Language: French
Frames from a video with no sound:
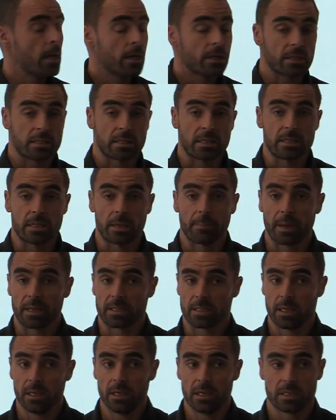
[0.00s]
Qu'est-ce qui s'est
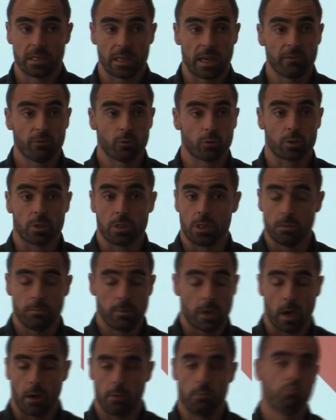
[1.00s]
passé Les élèves ont dit,
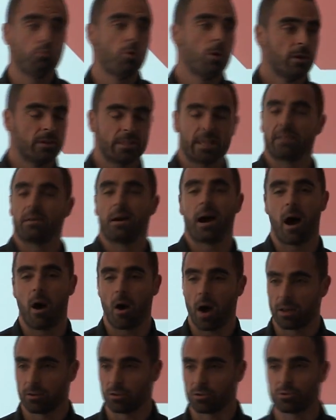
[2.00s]
bah,
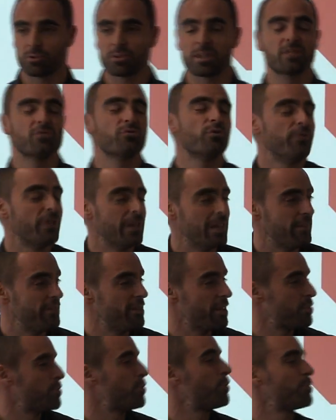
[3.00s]
alors attention, ça je vous fais la
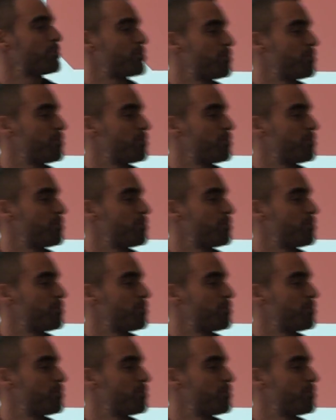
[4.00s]
version